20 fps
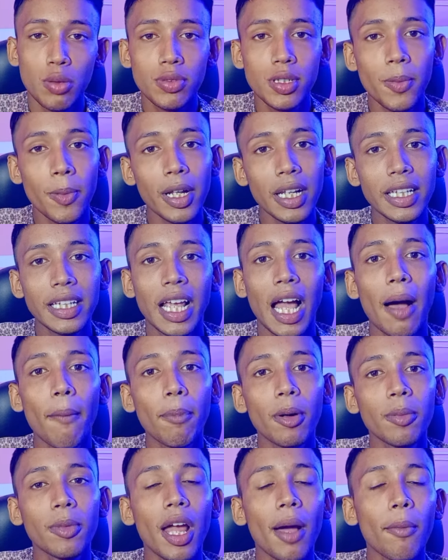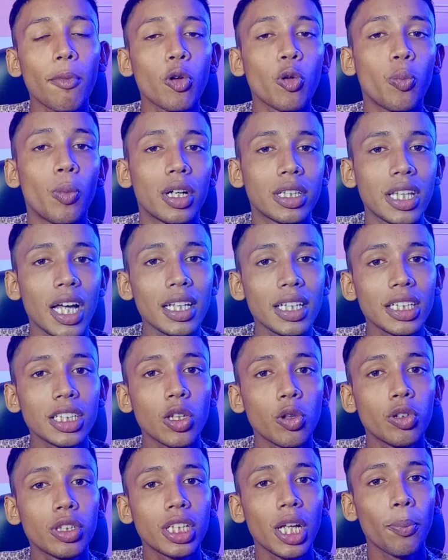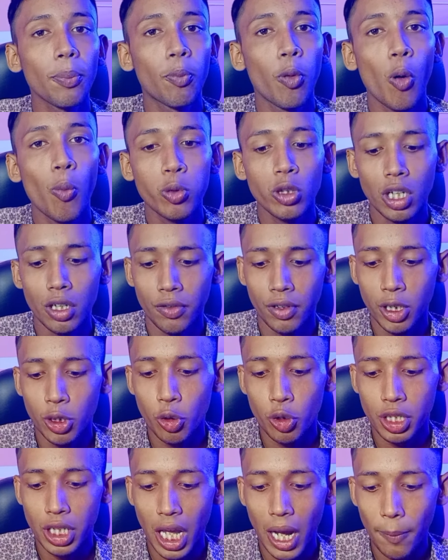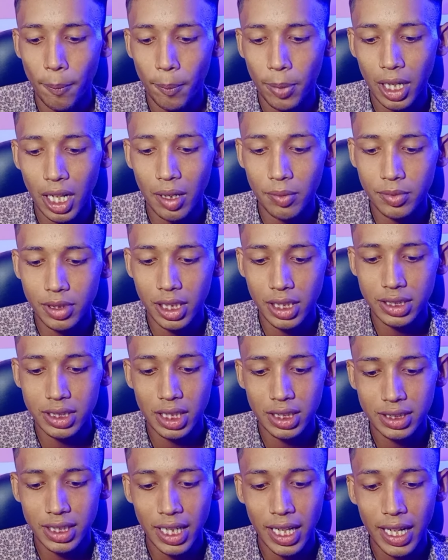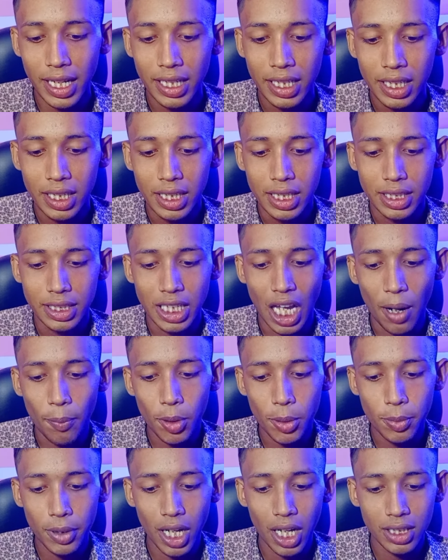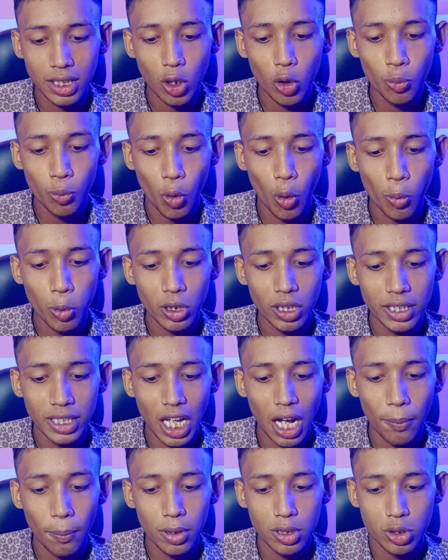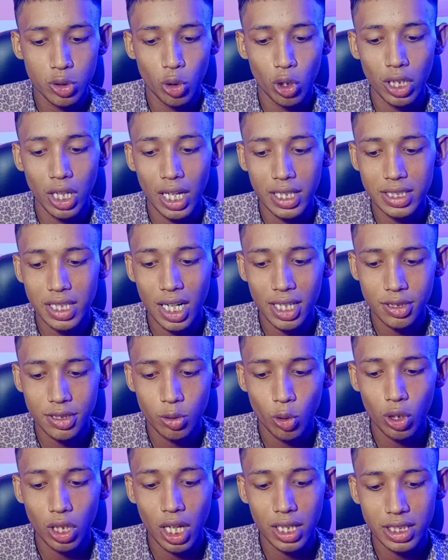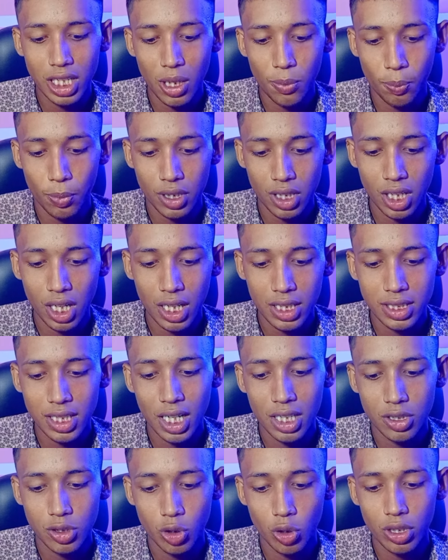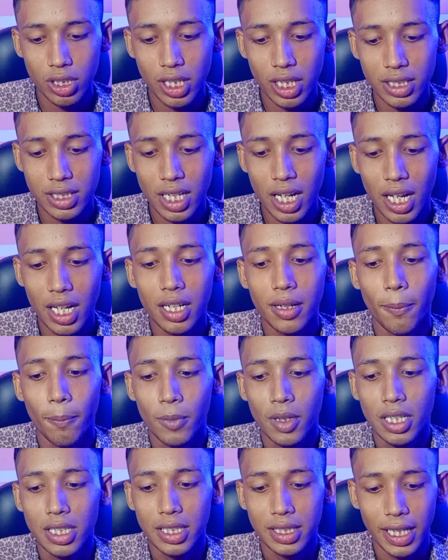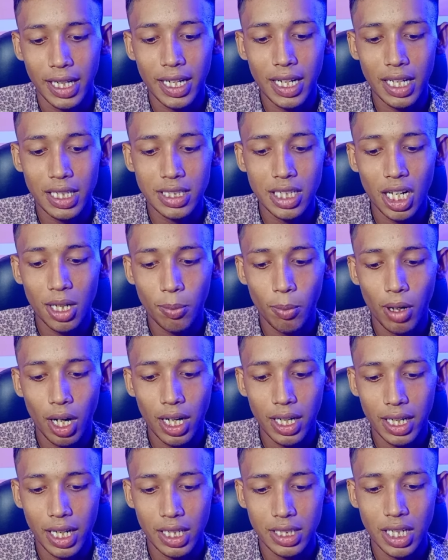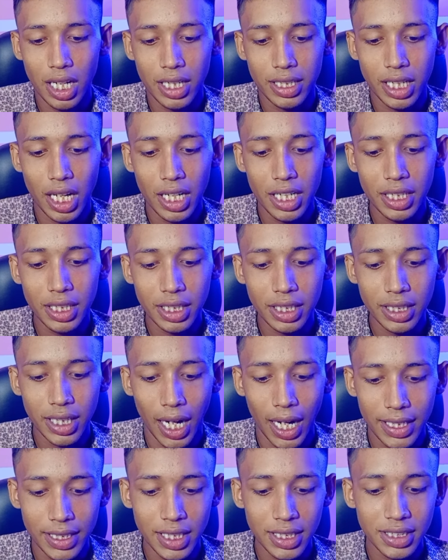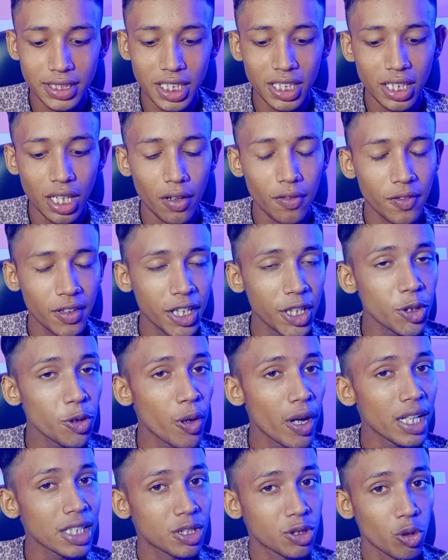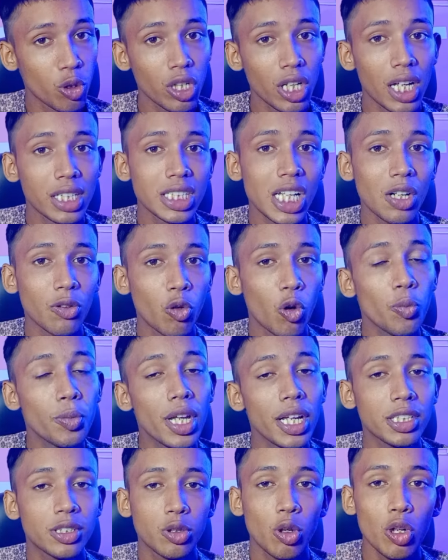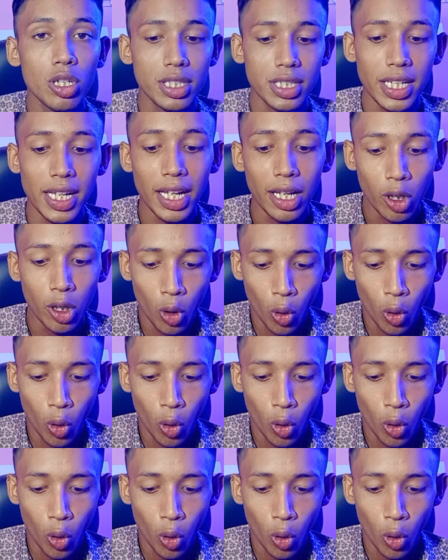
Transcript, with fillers: सबसे पहले यहाँ पर मैं आपको बता देता हूँ इनके पॉपुलर वीडियो यहाँ पर आप देख सकते हैं यहाँ पर मैं आता हूँ पॉपुलर यहाँ पर सोलह हजार सोलह हजार पंद्रह हजार चौदह हजार तेरह हजार बारह हजार यानी कि हाईएस्ट इनका वीडियो है सोलह हजार वो भी एक शॉर्ट्स है